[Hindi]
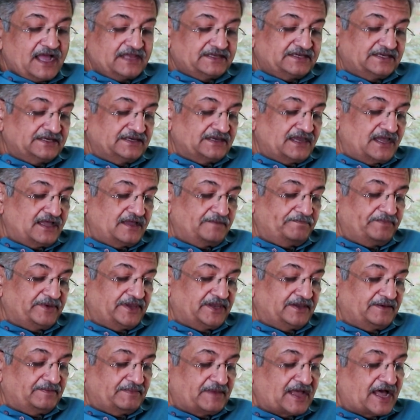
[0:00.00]
अच्छा यहाँ पे
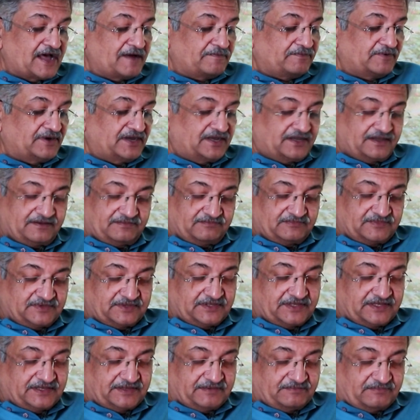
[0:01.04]

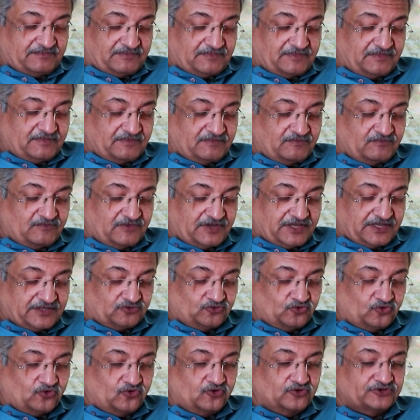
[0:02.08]
आपका
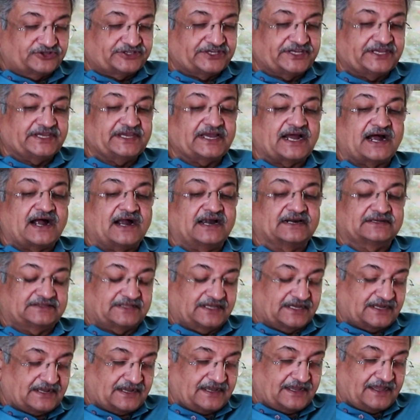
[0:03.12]
दो से आठ
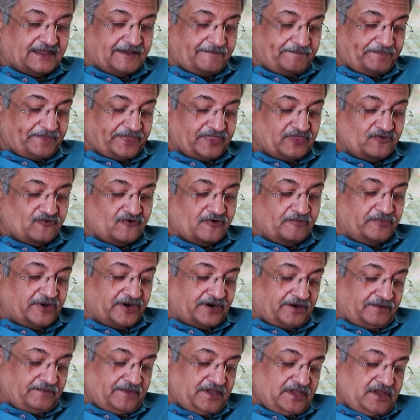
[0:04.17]
तक का
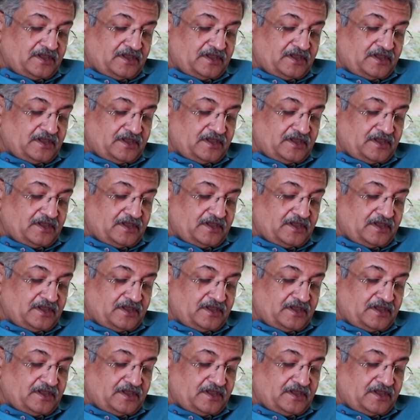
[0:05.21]
नवंबर